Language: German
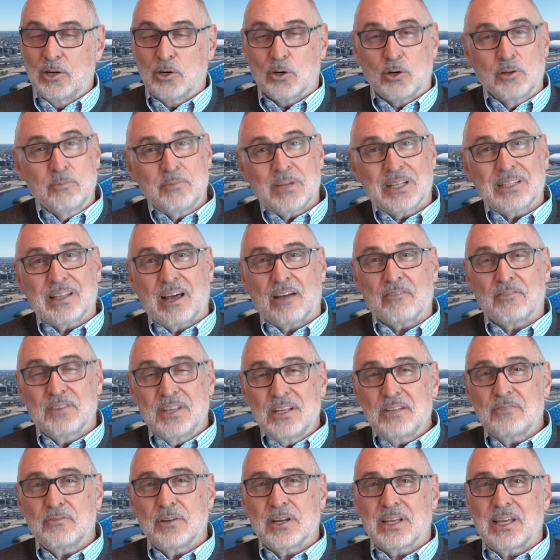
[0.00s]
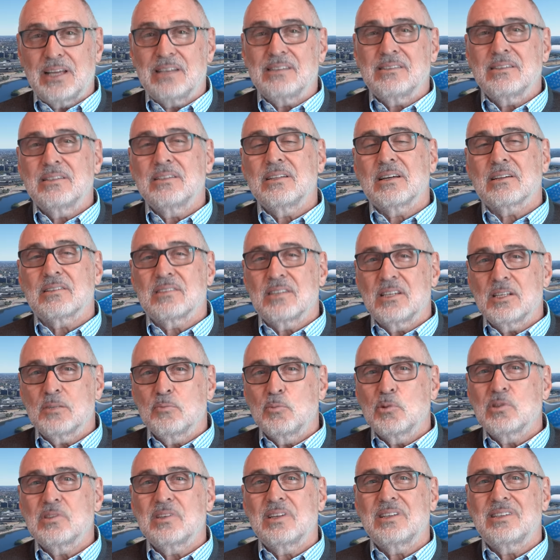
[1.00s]
Und man darf nicht vergessen,
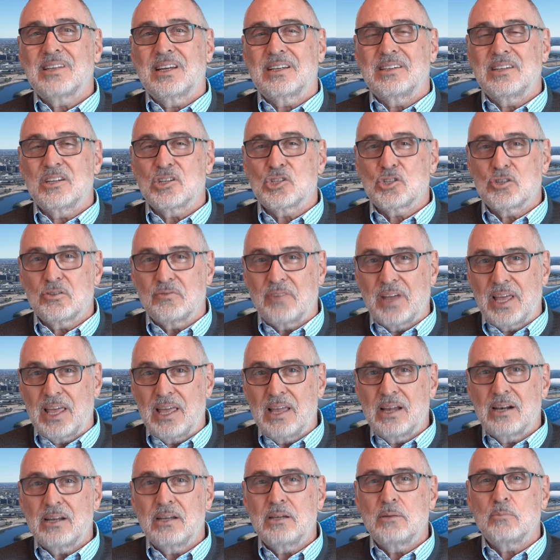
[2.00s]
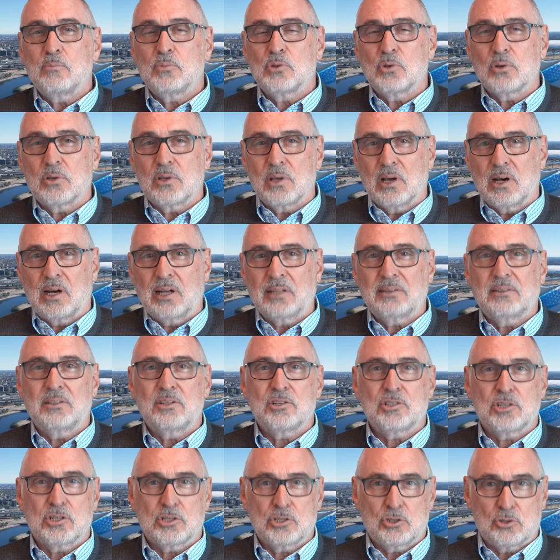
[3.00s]
Narzissmus ist eine schwere
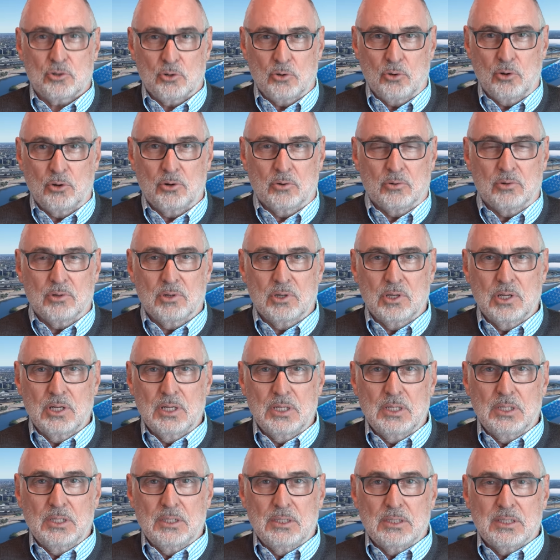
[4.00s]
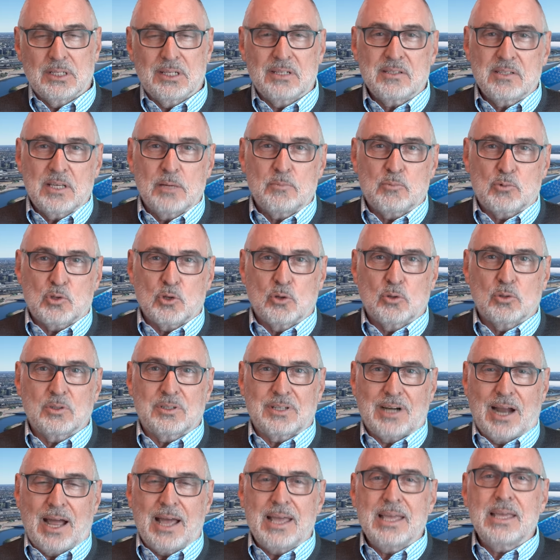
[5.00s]
psychiatrische Störung. Es gibt so
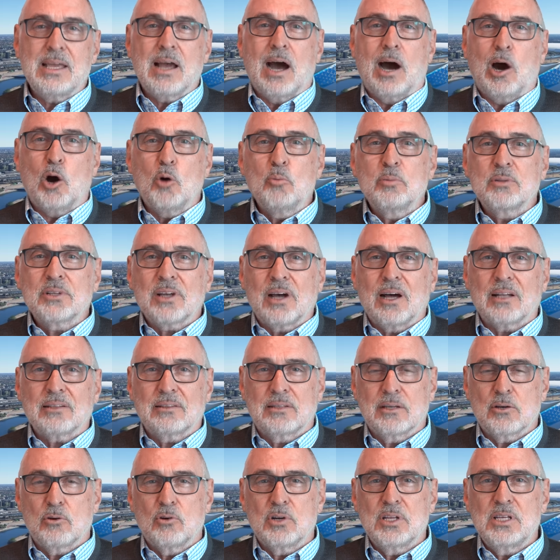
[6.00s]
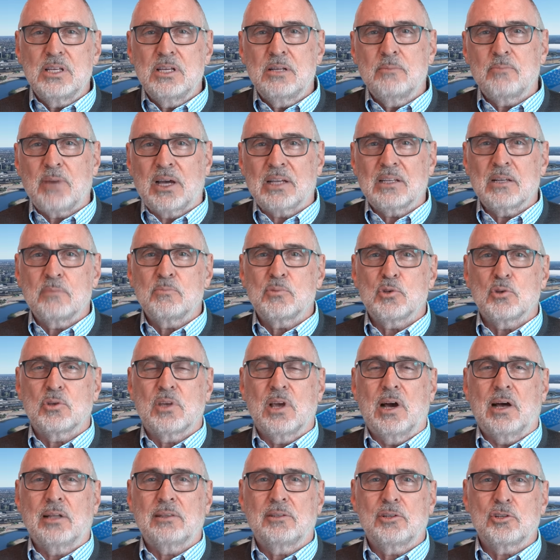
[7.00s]
drei Hauptkategorien bei den
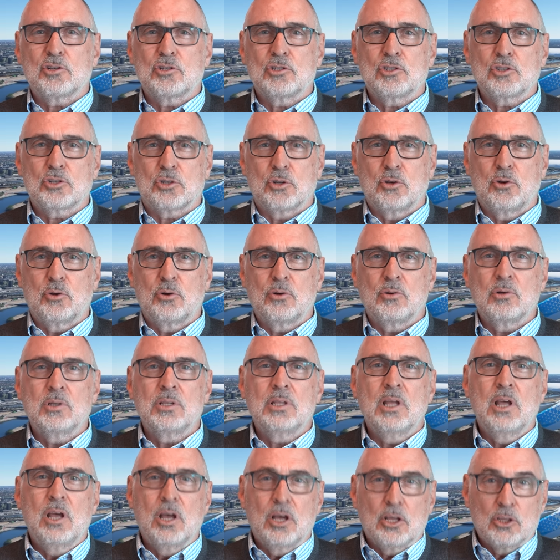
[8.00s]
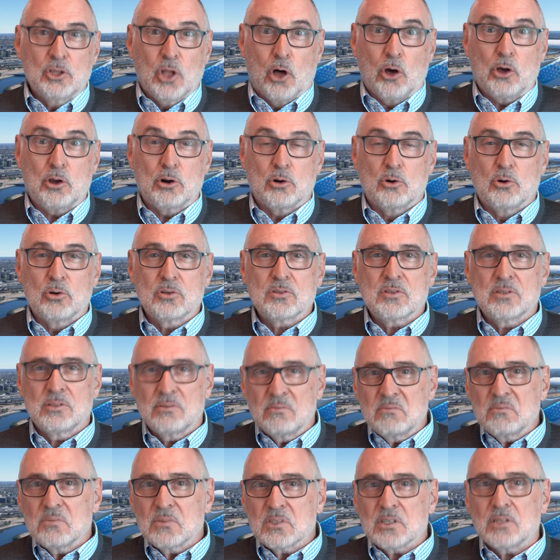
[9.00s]
psychiatrischen Störungen.
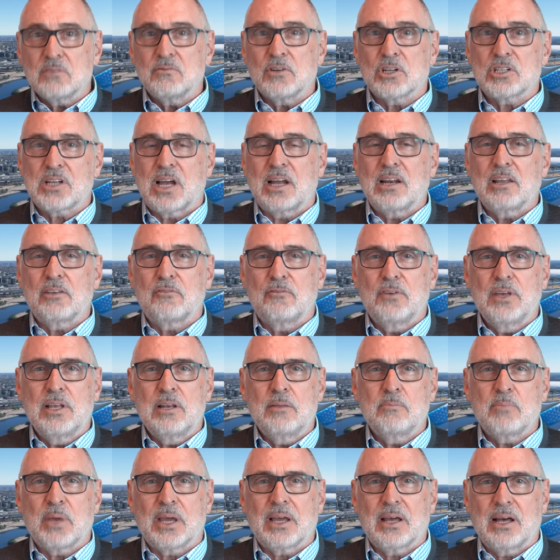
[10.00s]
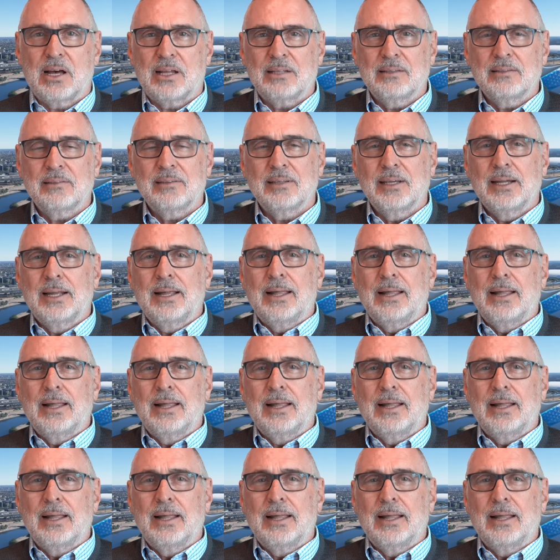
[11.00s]
Neurosen sind wahrscheinlich vielen bekannt.